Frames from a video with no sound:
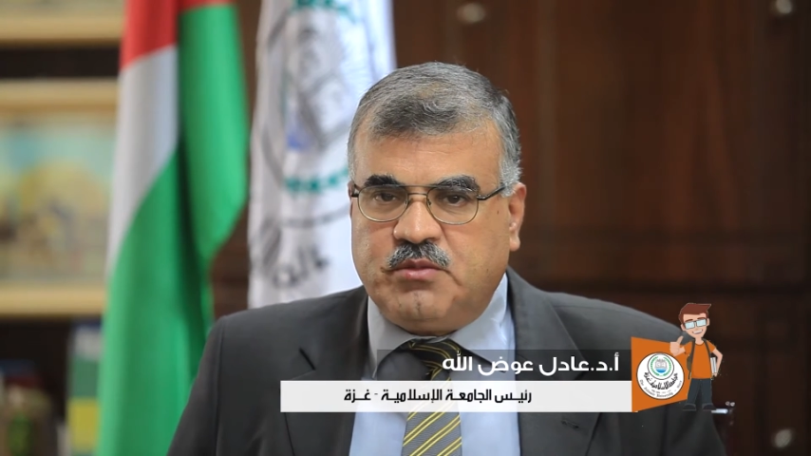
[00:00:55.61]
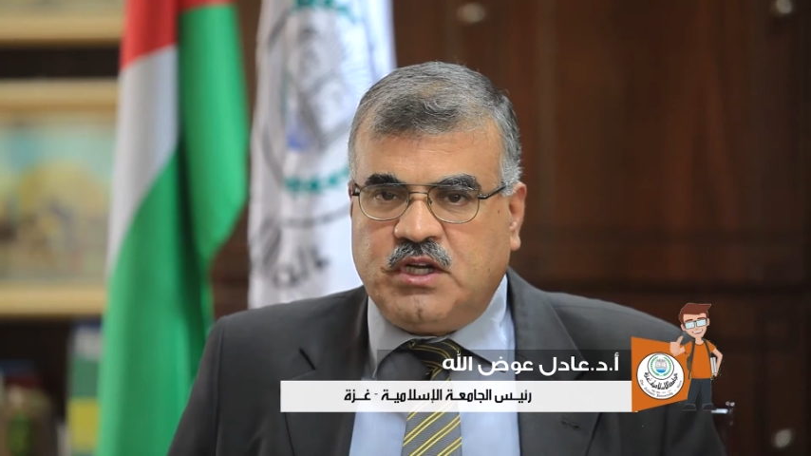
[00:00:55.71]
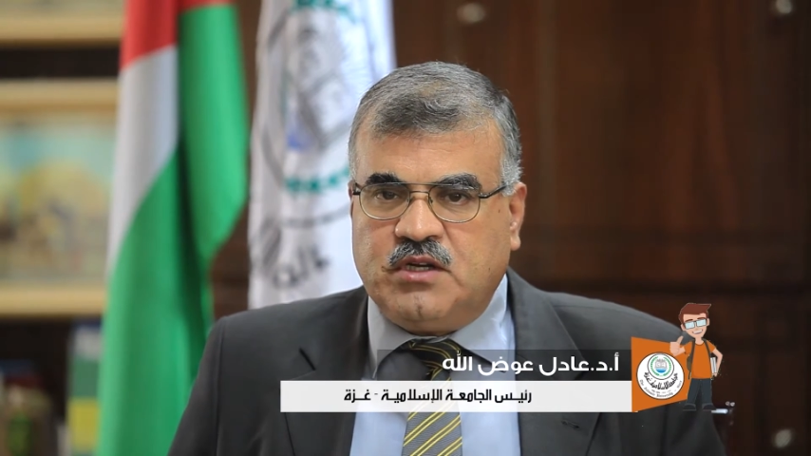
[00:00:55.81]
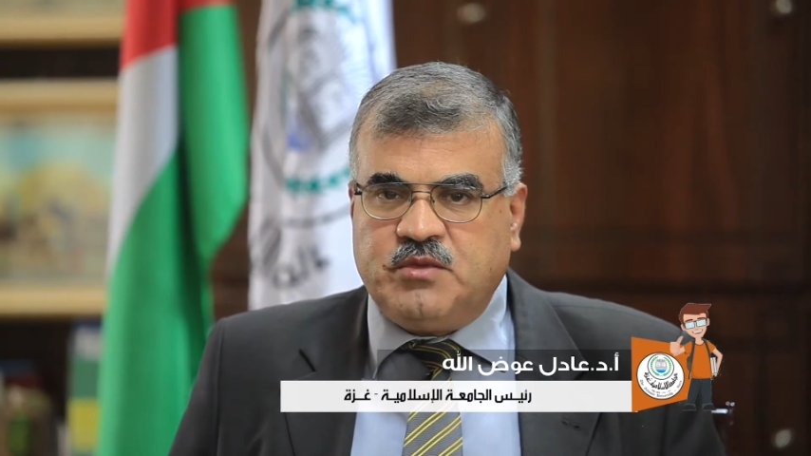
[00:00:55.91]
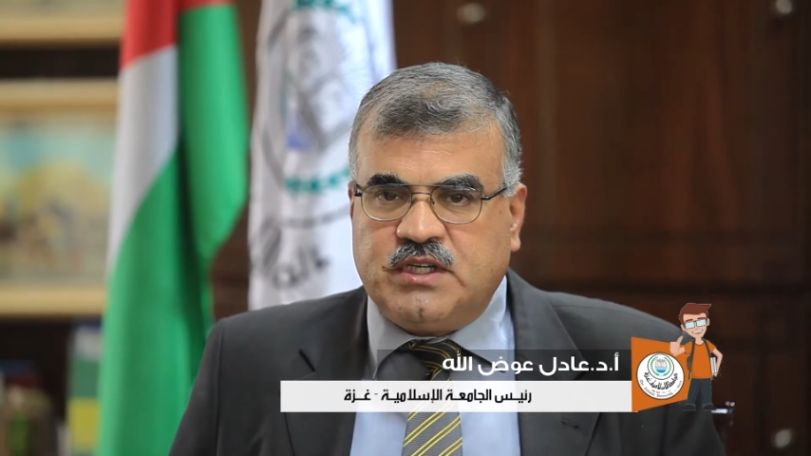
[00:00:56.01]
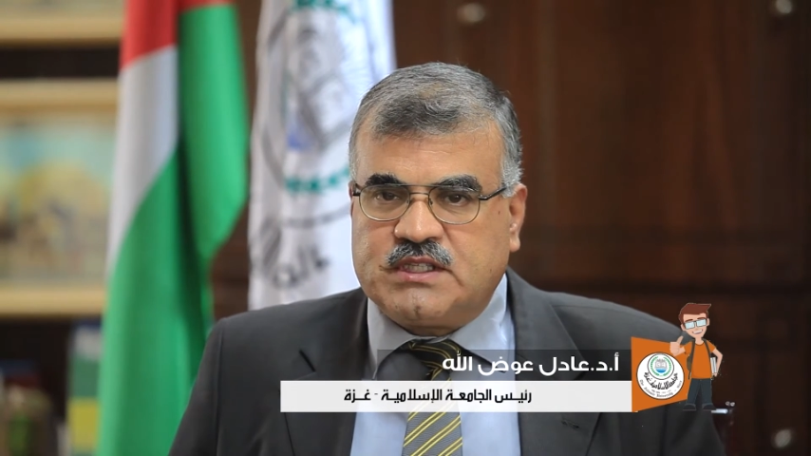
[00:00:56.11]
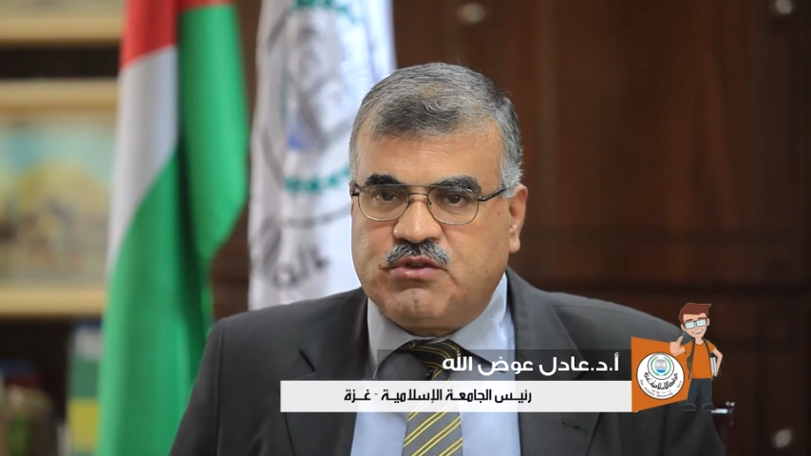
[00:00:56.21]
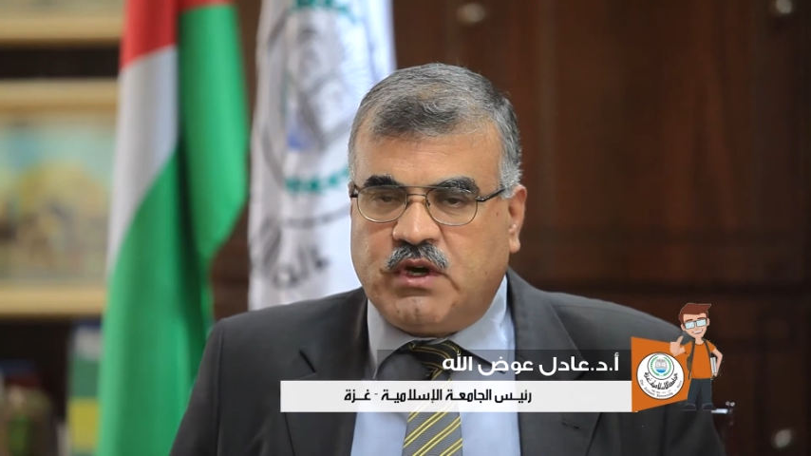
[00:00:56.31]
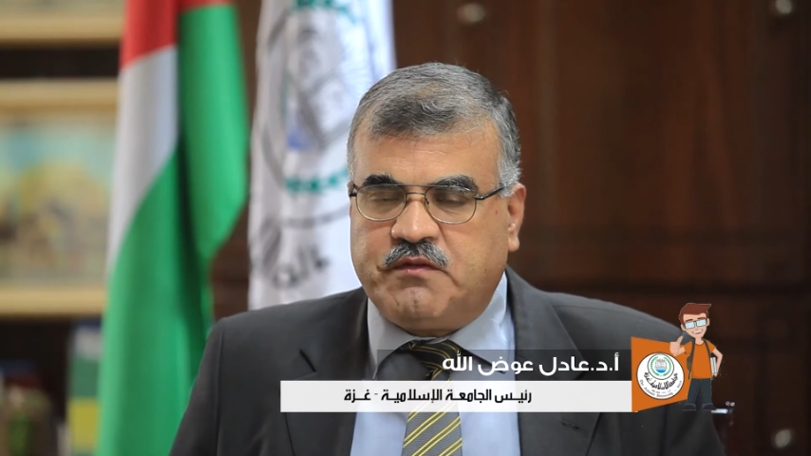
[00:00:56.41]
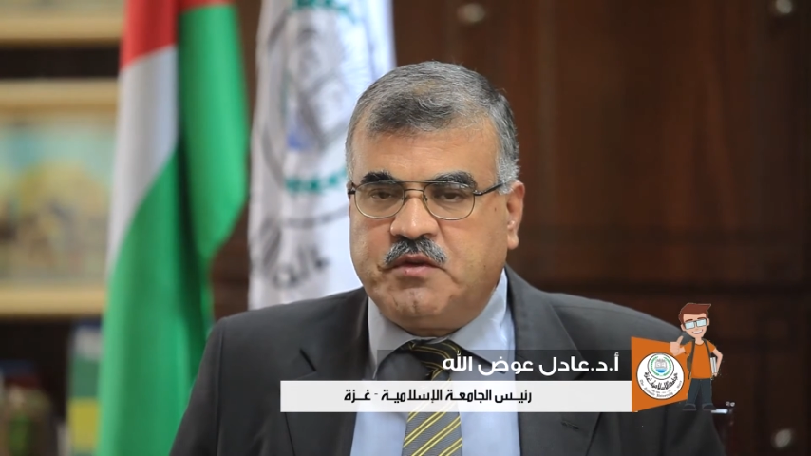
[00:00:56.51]
العلمية
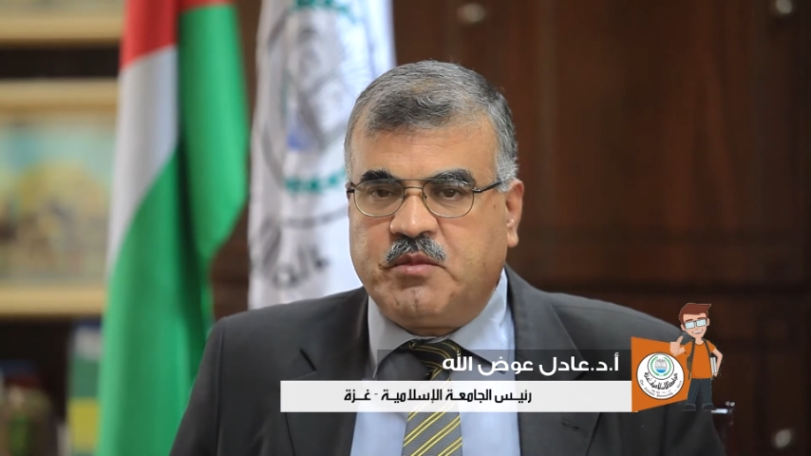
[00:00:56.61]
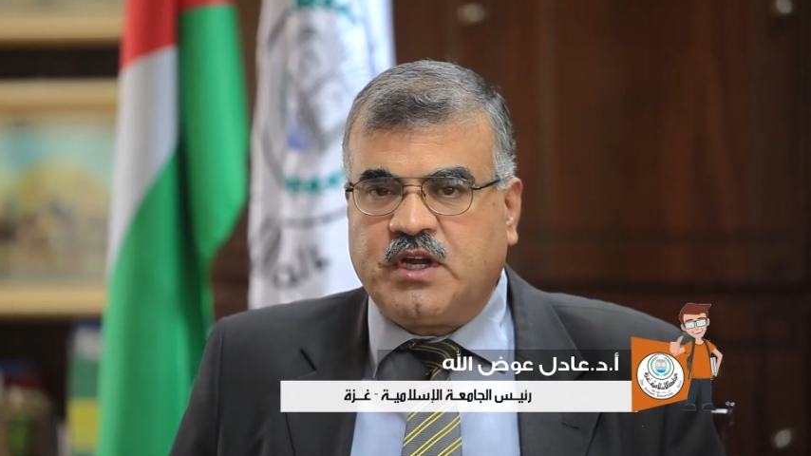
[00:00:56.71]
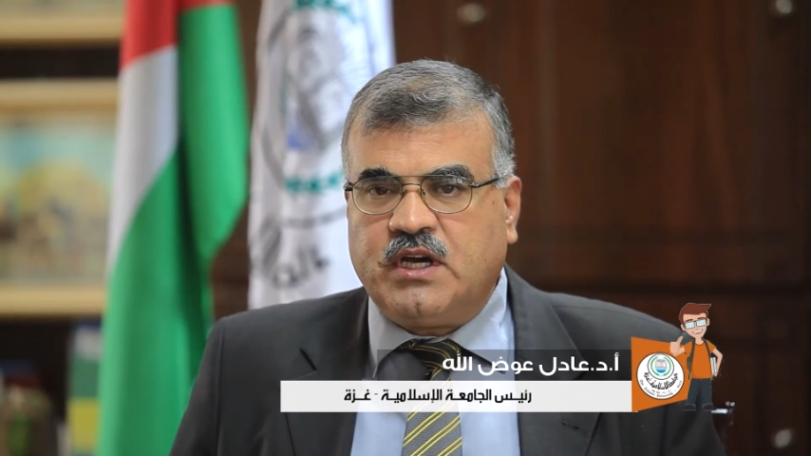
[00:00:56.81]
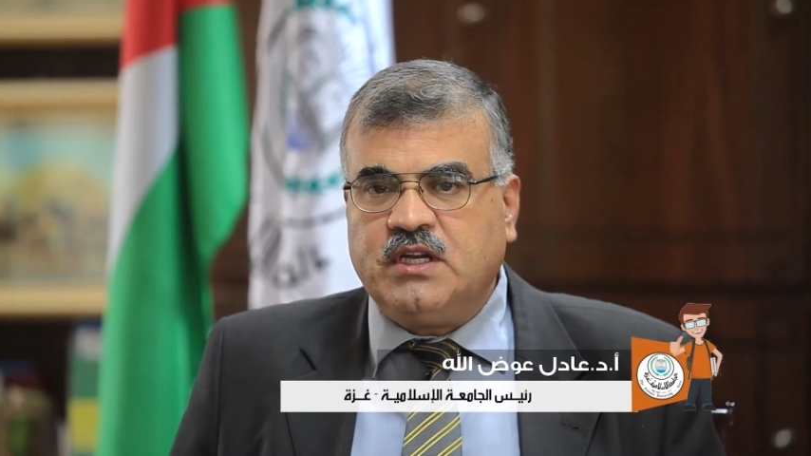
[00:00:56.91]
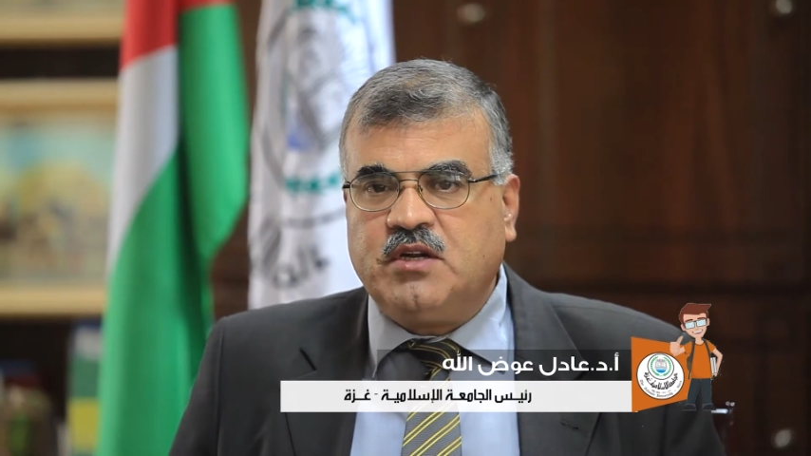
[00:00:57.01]
سواء في مراحل